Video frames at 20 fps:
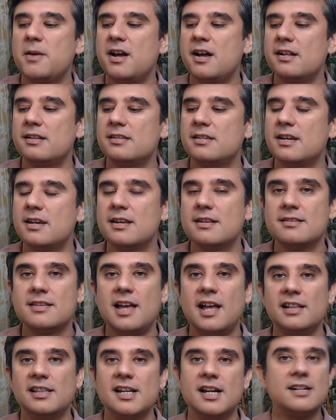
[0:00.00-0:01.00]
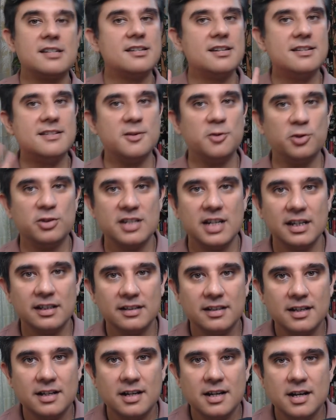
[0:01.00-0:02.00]
पाँच छह सात आठ चीज़ें हो
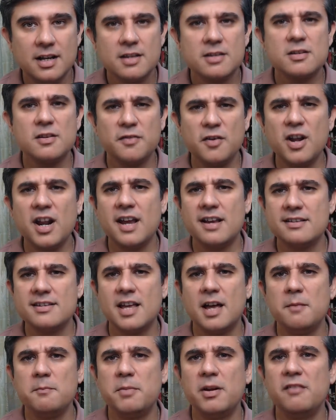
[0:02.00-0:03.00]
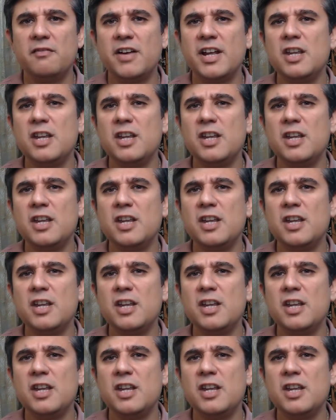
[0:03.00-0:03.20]
जाए सो फॉर एग्जाम्पल